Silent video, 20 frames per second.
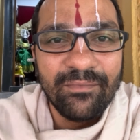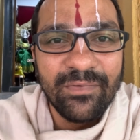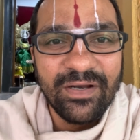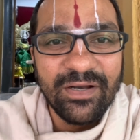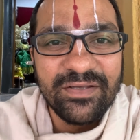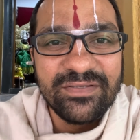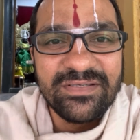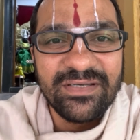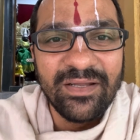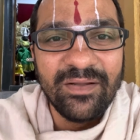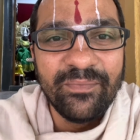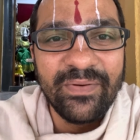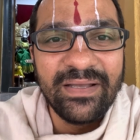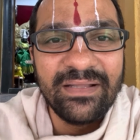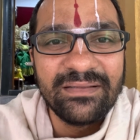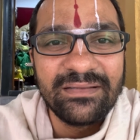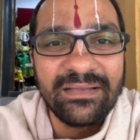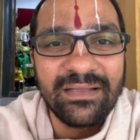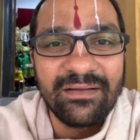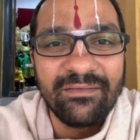మనం
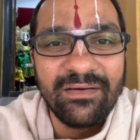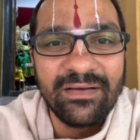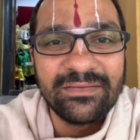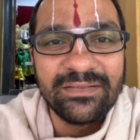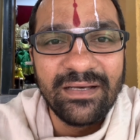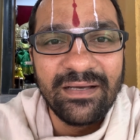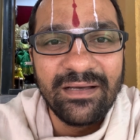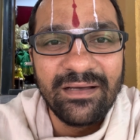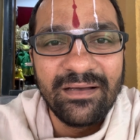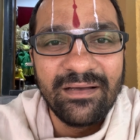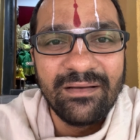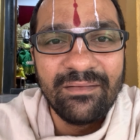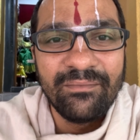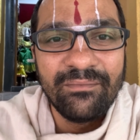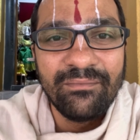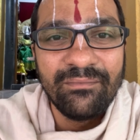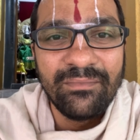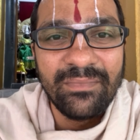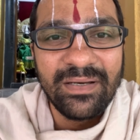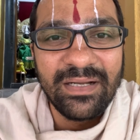చనిపోయిన తర్వాత
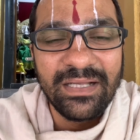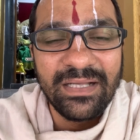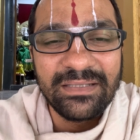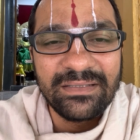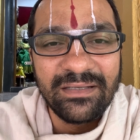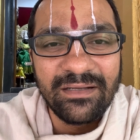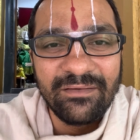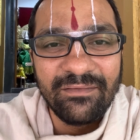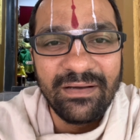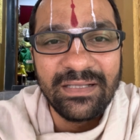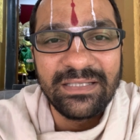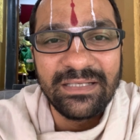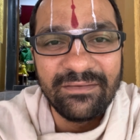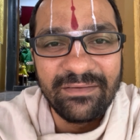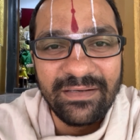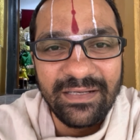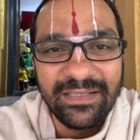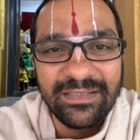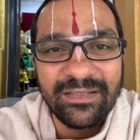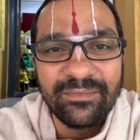మన తర్వాత
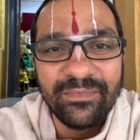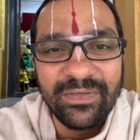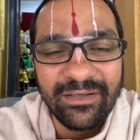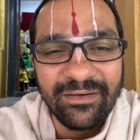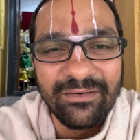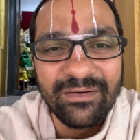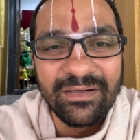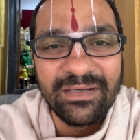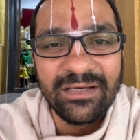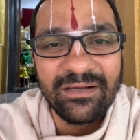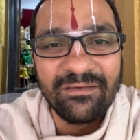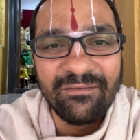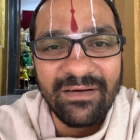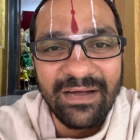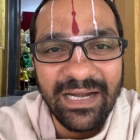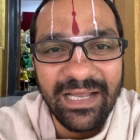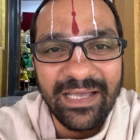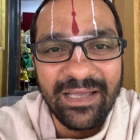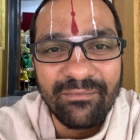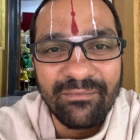ఎవరైతే మిగిలి ఉంటారో
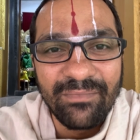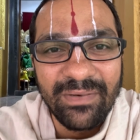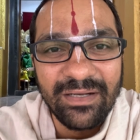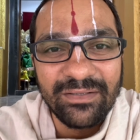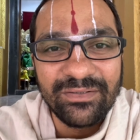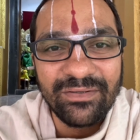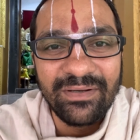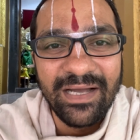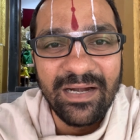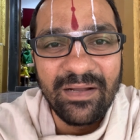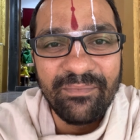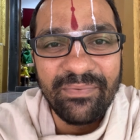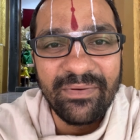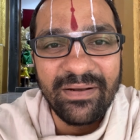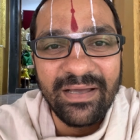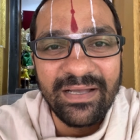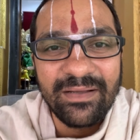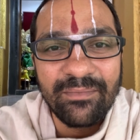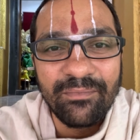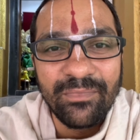వాళ్ళకి మనతో
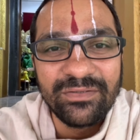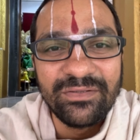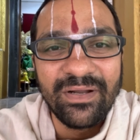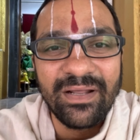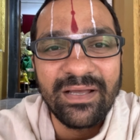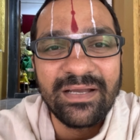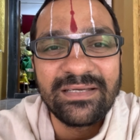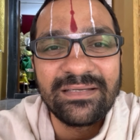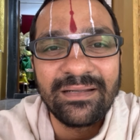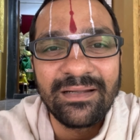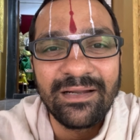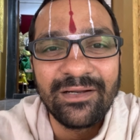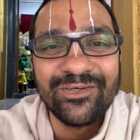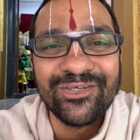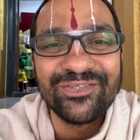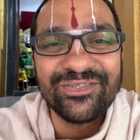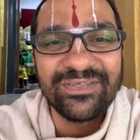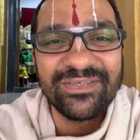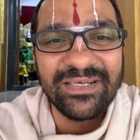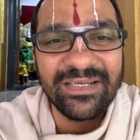గడిపిన మధుర క్షణాలు
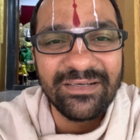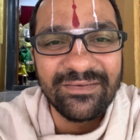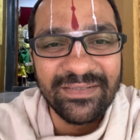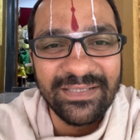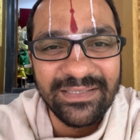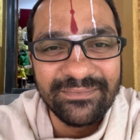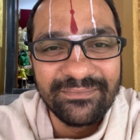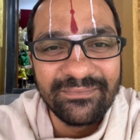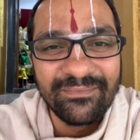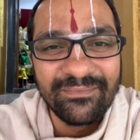గుర్తుకు రావాలి